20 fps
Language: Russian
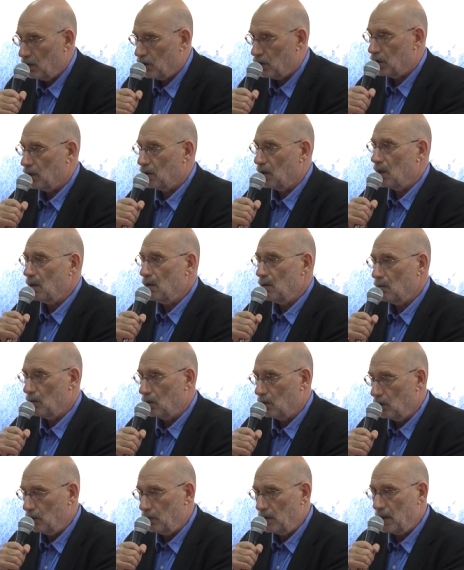Читай,
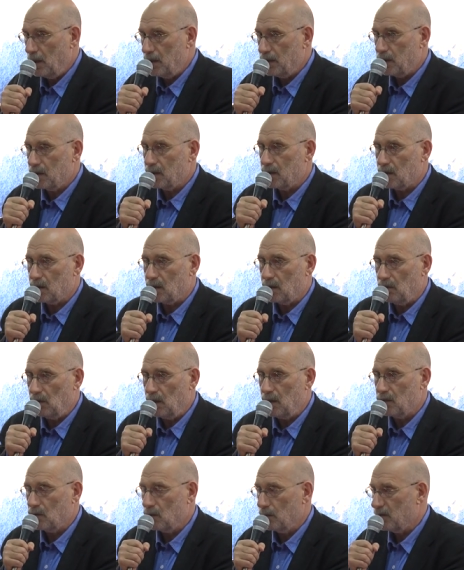углубляйся,
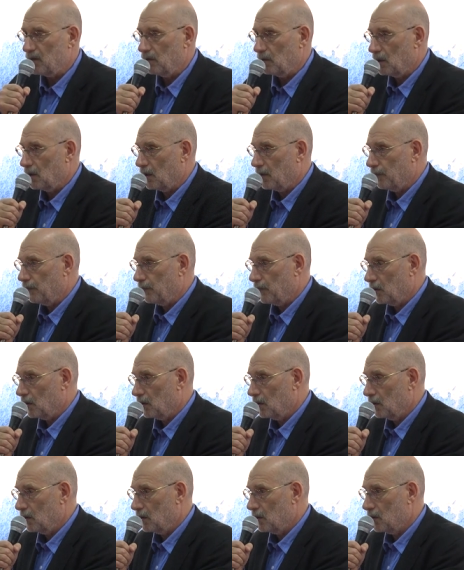составляй собственное
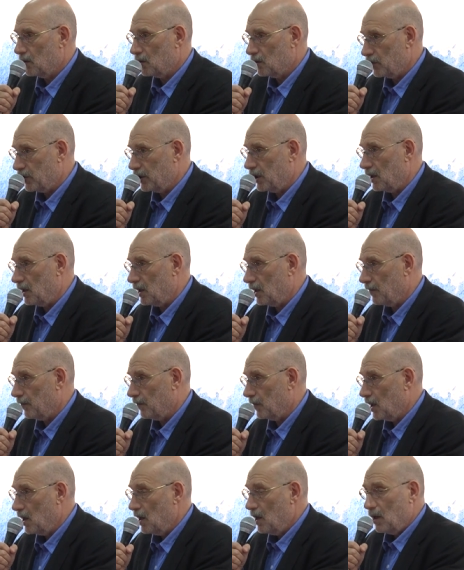суждение.
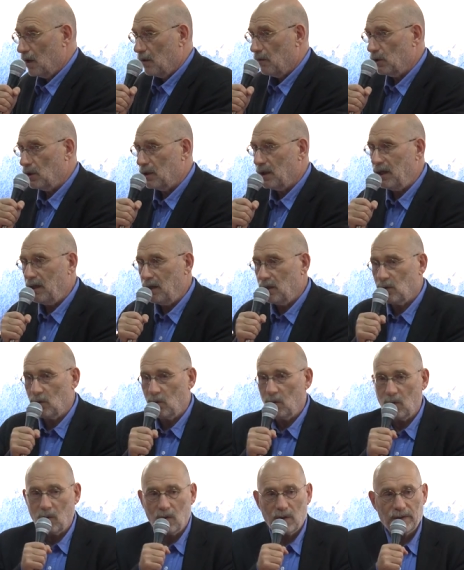Вот
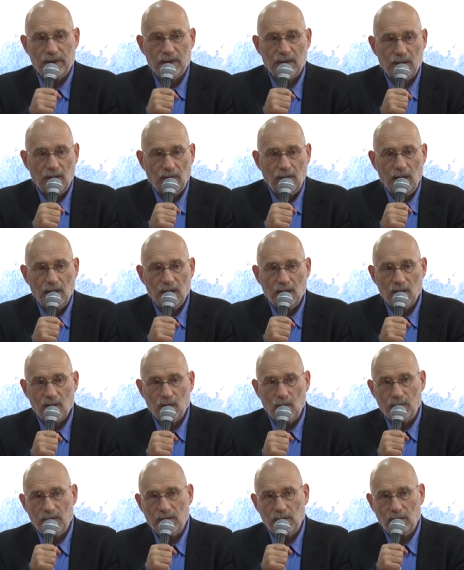это составление
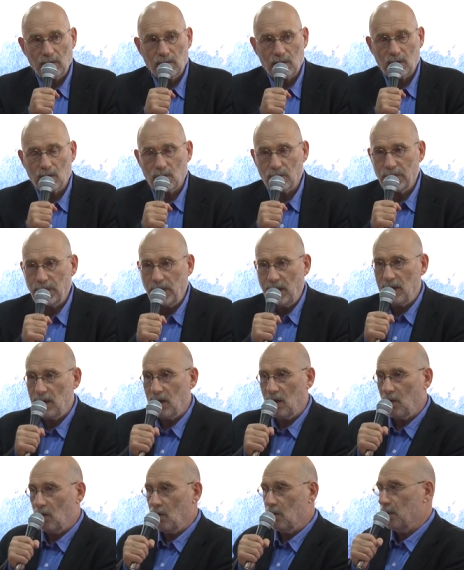собственного
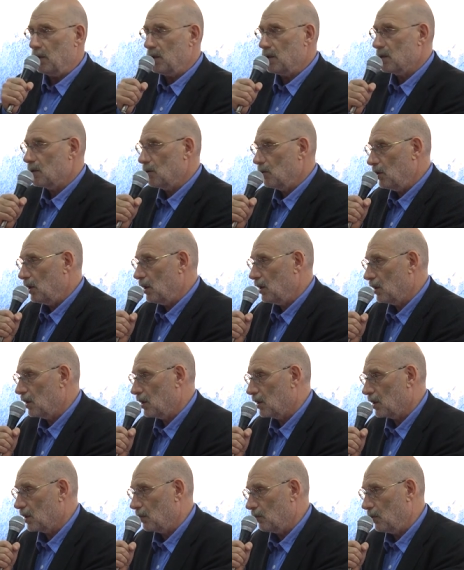суждения об
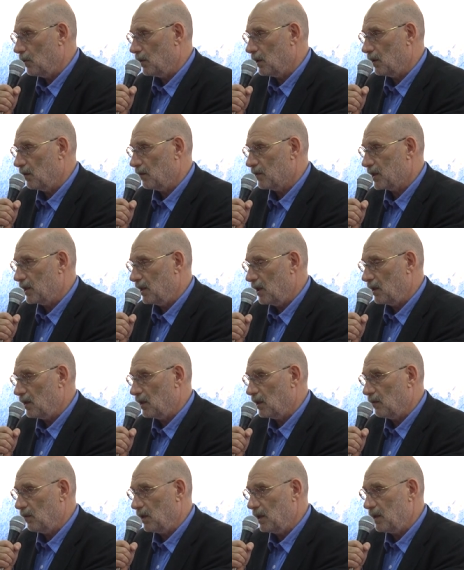истории, на мой
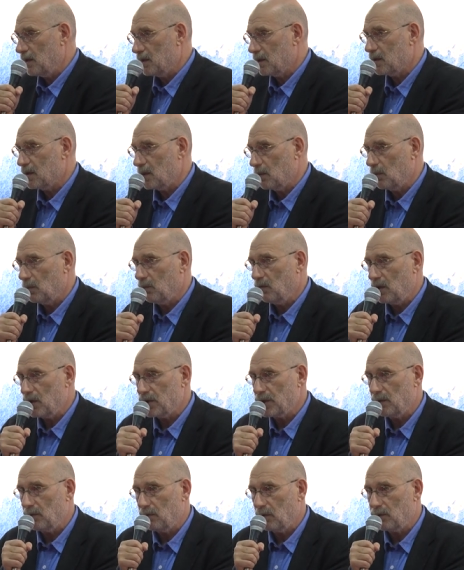взгляд, является самым
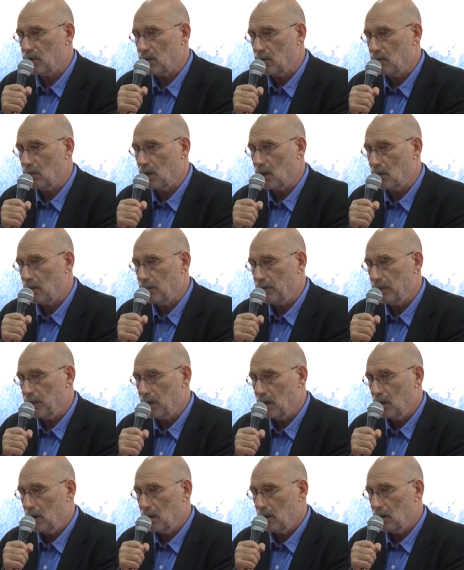важным во всем моем
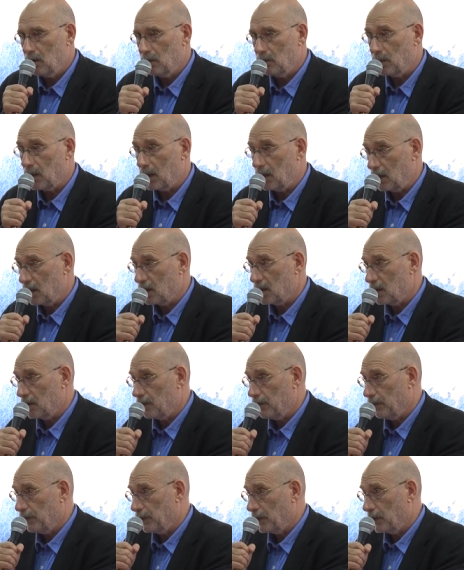проекте.